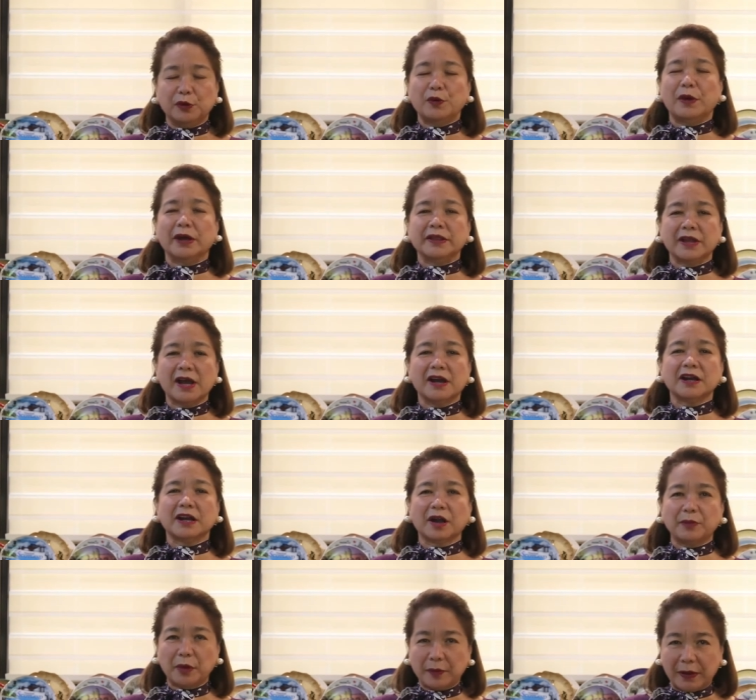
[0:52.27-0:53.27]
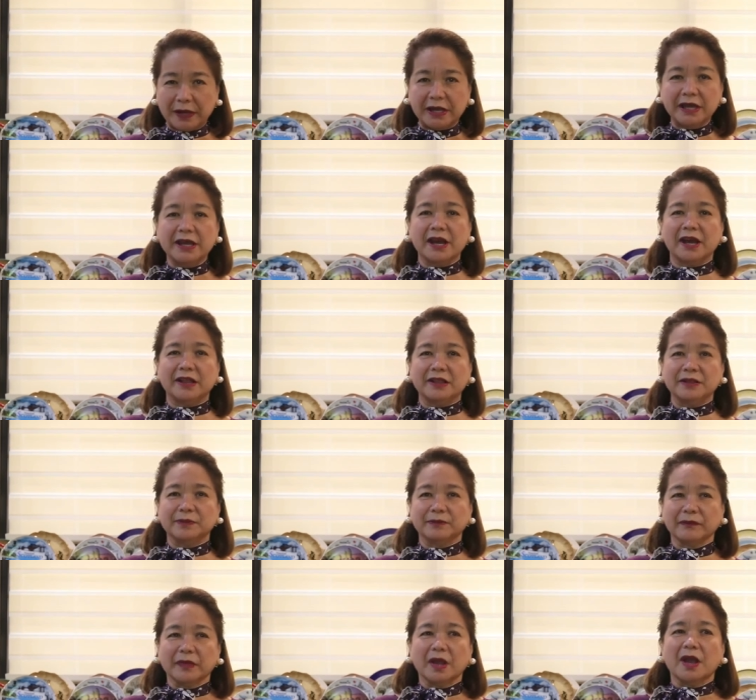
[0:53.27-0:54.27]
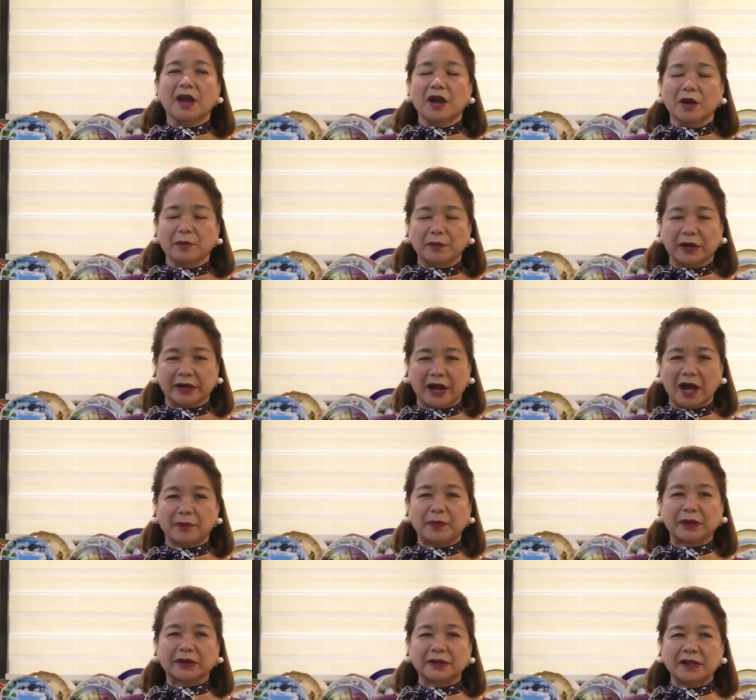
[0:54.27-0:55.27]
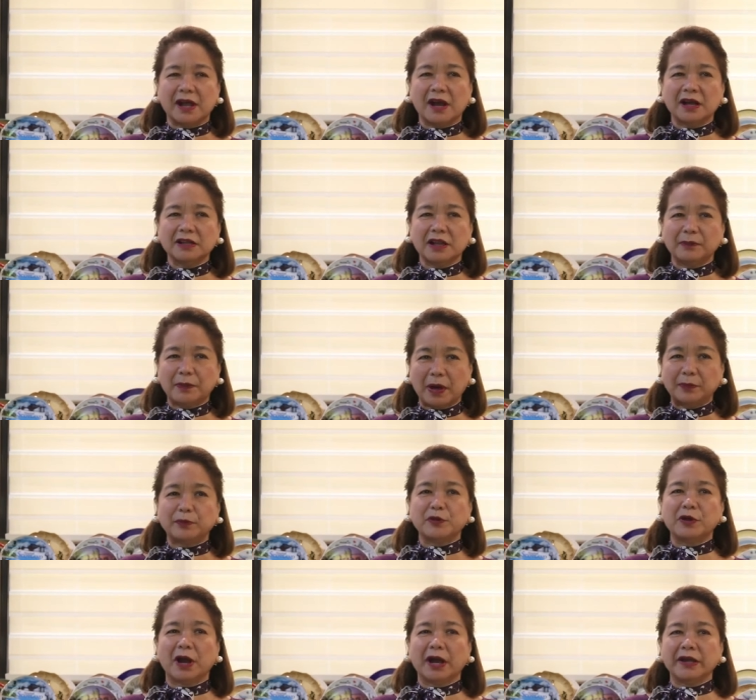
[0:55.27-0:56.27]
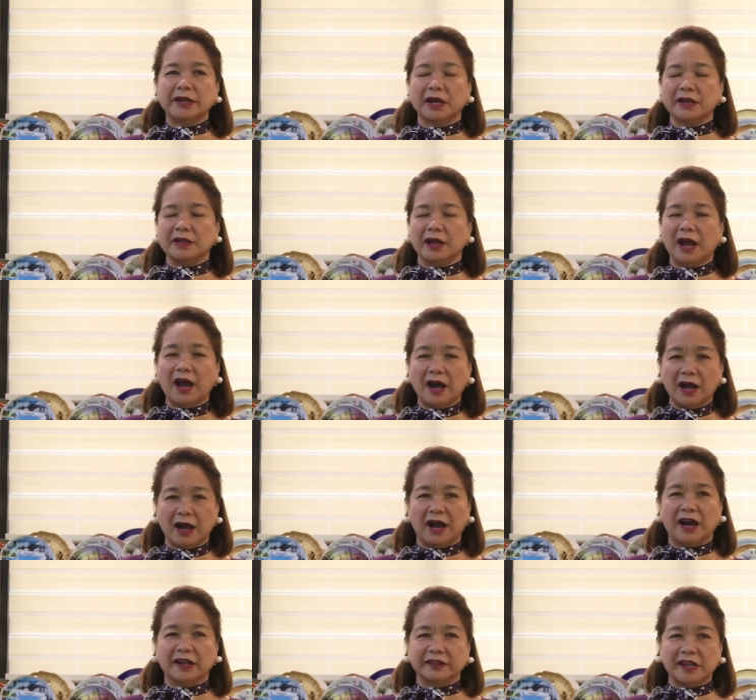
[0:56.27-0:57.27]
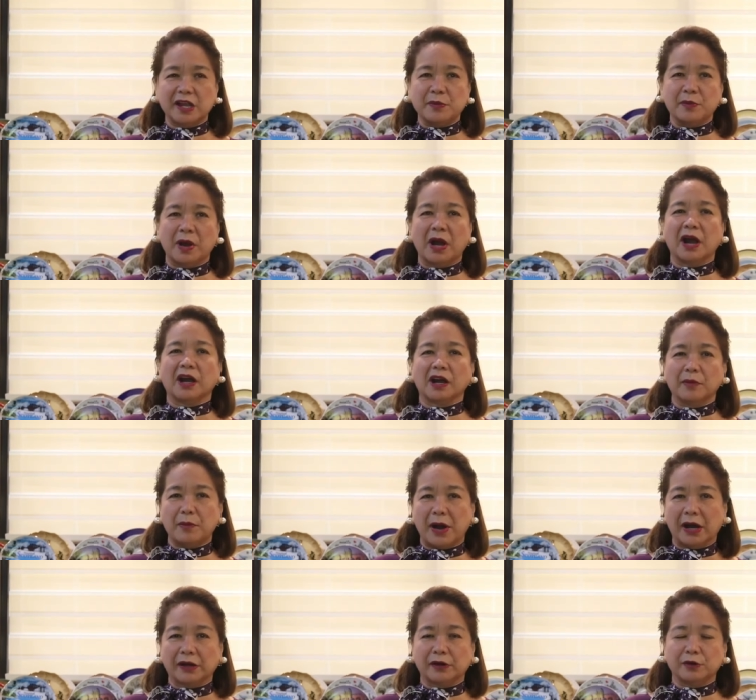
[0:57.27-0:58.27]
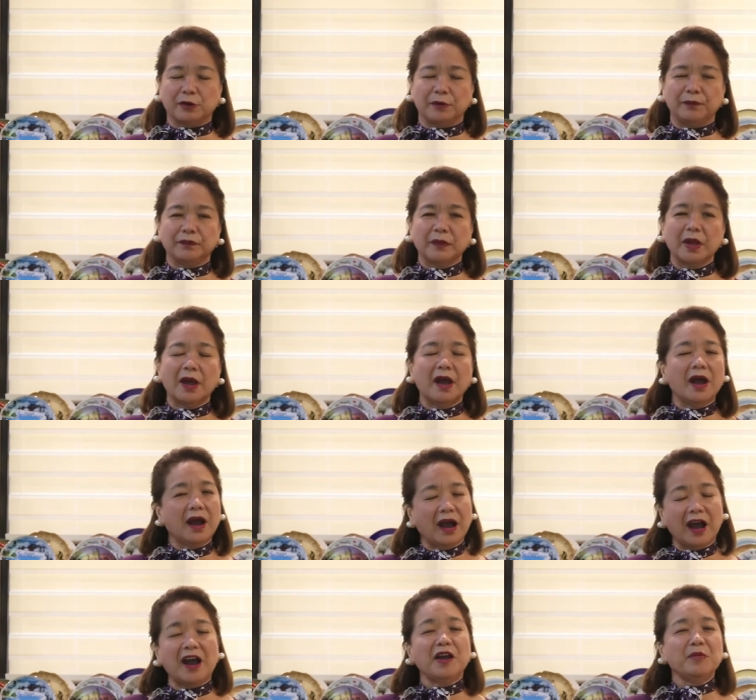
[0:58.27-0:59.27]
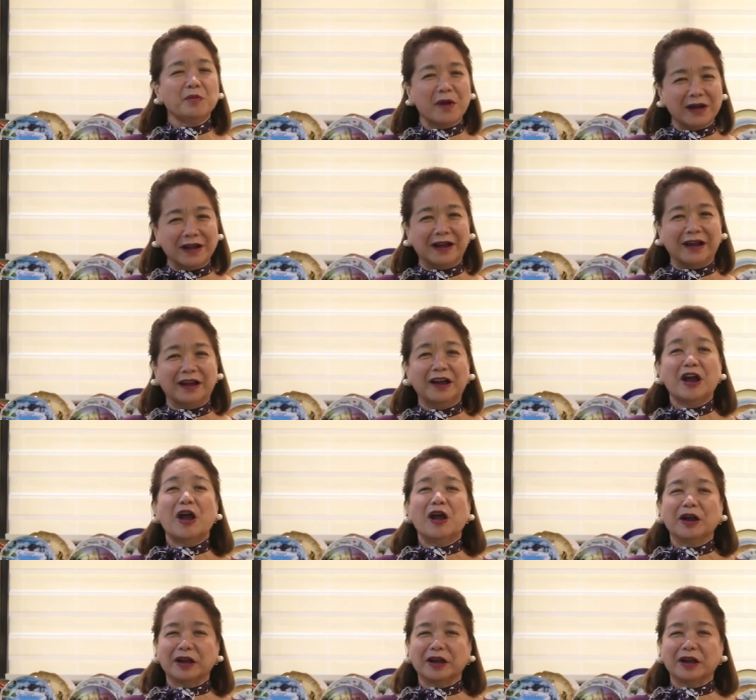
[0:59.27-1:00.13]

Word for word: buwan ng kababaihan, marapat lang na pagpugayan ang ating mga kabaro, ang mga